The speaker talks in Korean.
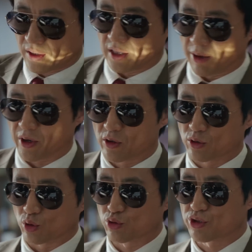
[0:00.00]
남의 걸
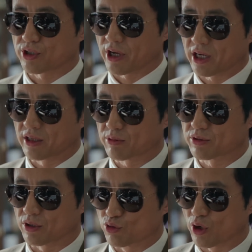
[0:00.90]
도둑질을 해갔나
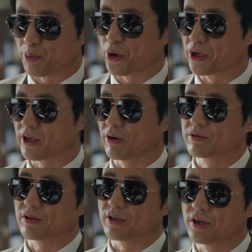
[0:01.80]
보죠. 눈에 뵈는 게
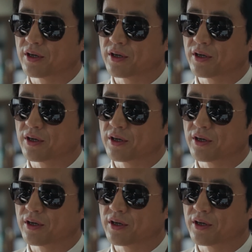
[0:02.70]
없어서.